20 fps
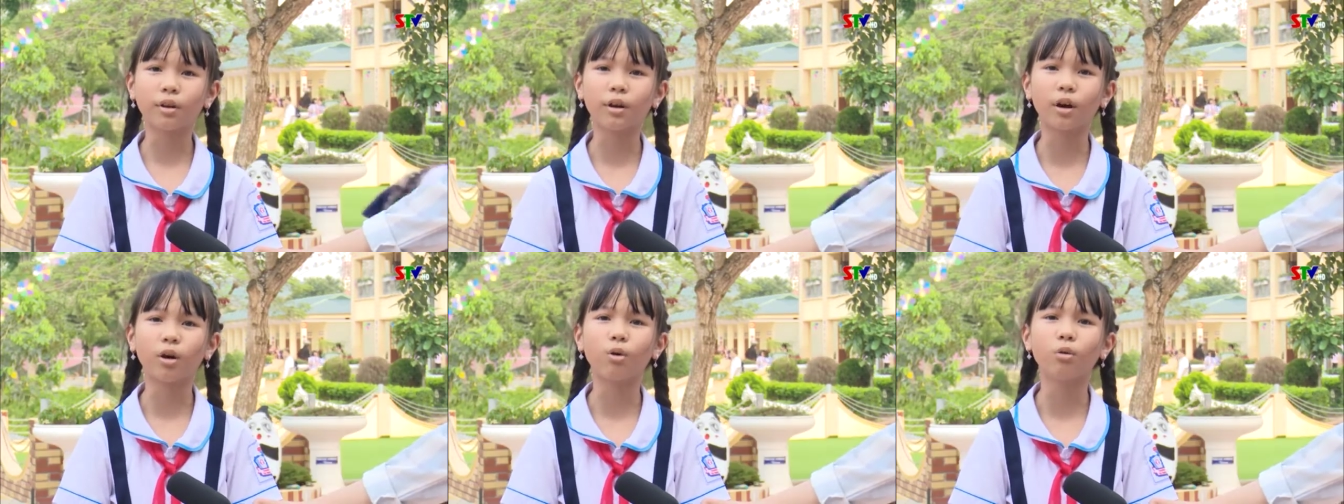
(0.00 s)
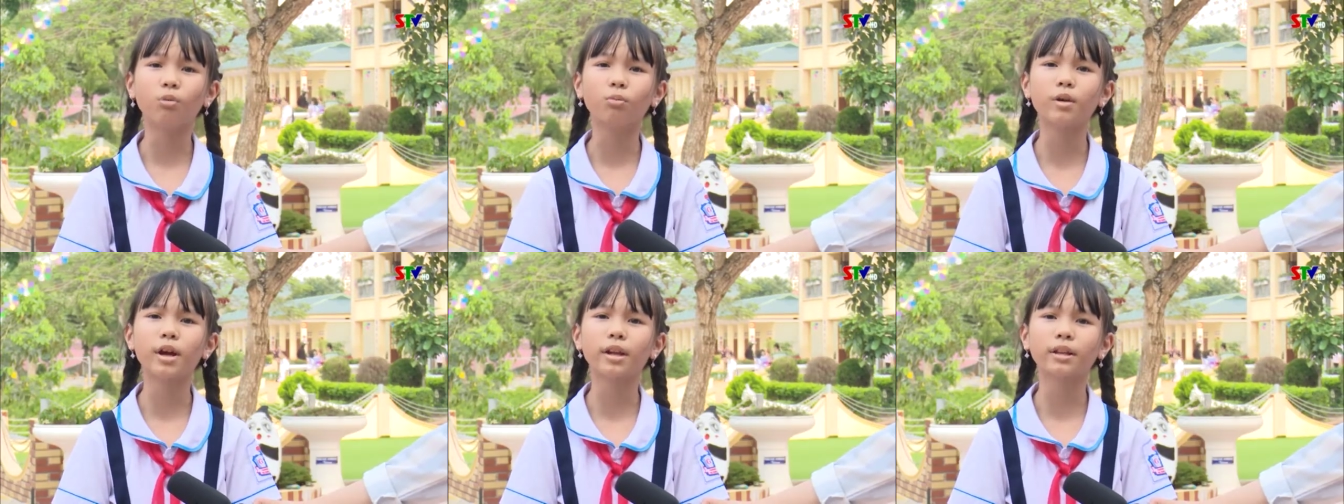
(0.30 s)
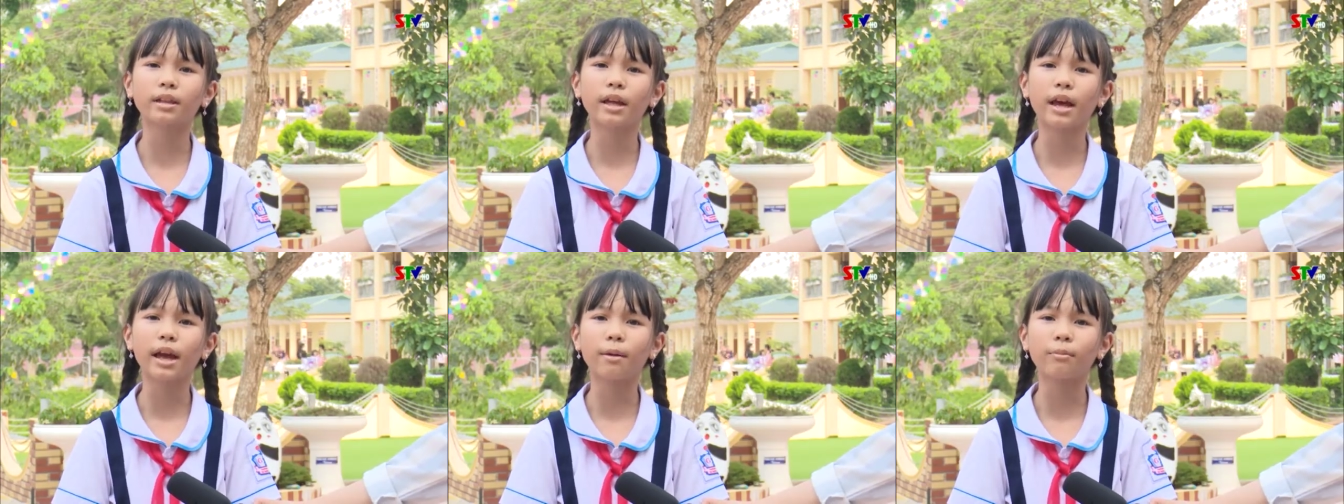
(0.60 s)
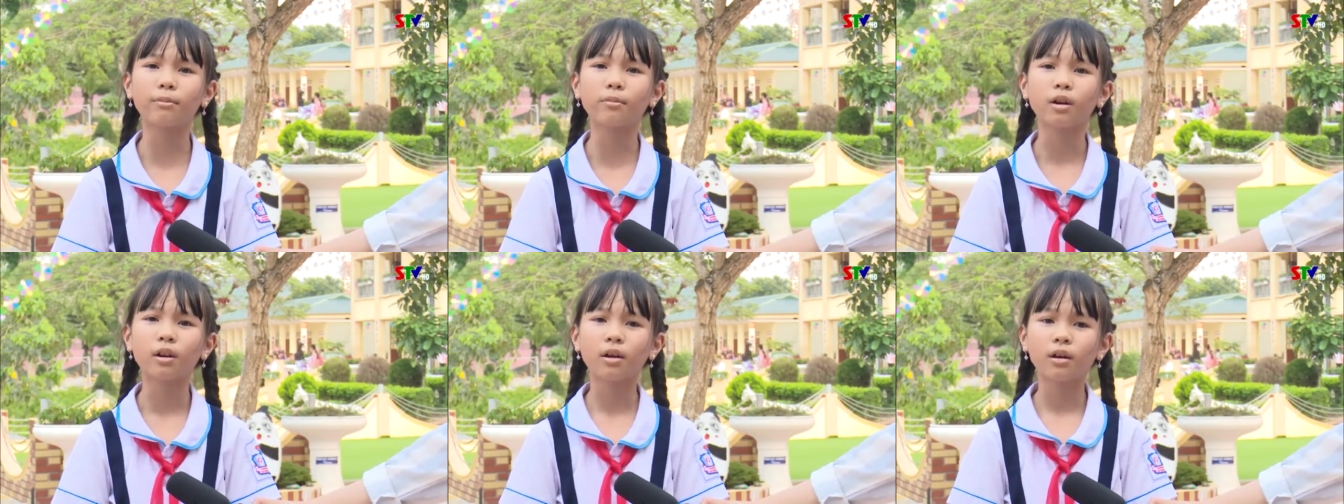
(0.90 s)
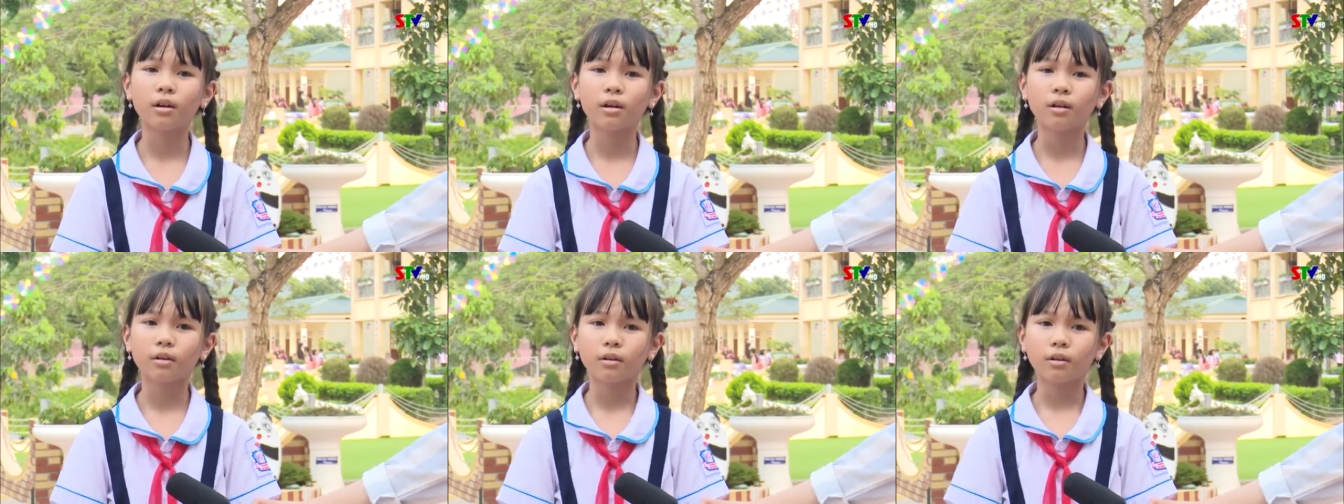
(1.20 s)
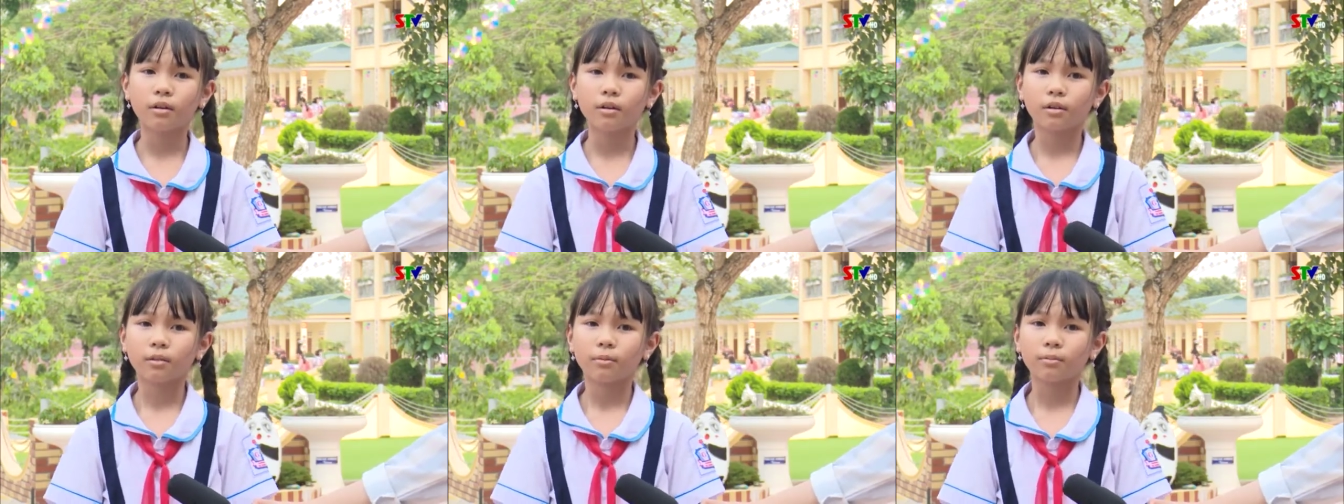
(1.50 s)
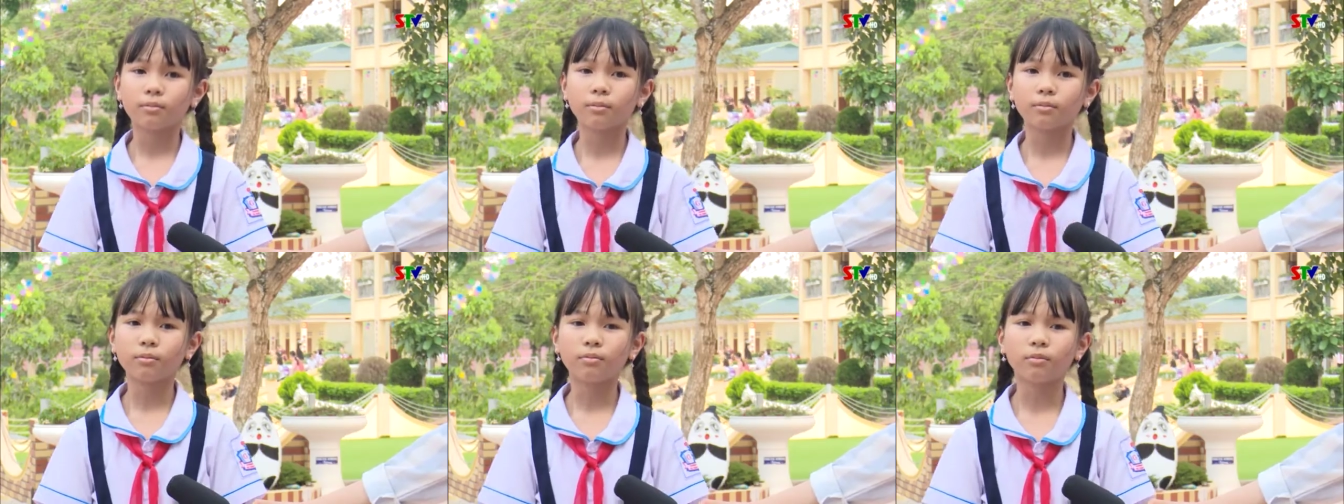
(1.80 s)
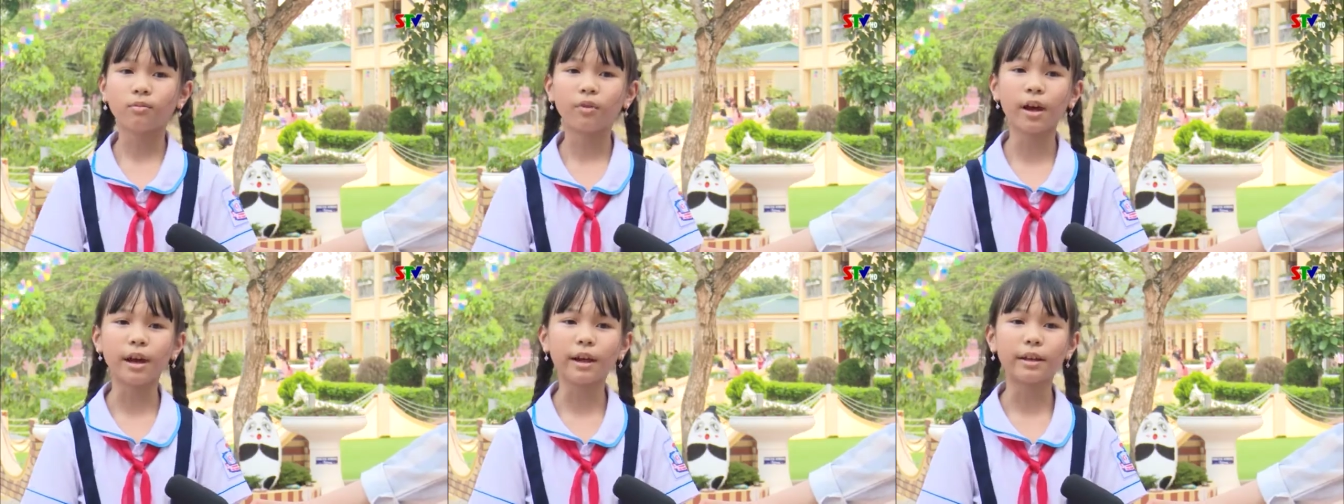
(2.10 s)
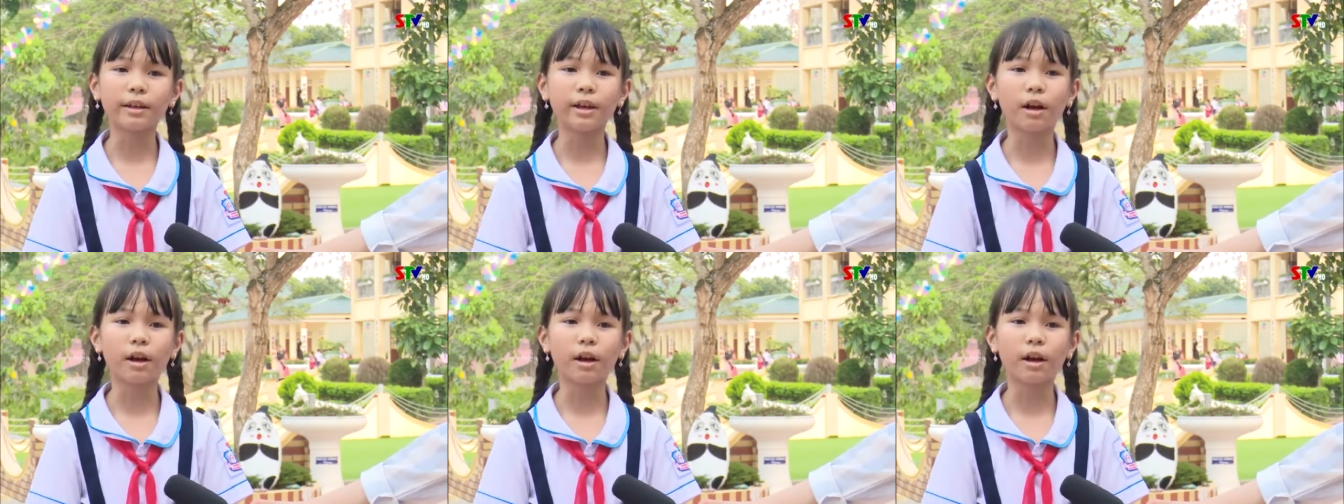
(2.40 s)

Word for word: hiểu biết thêm về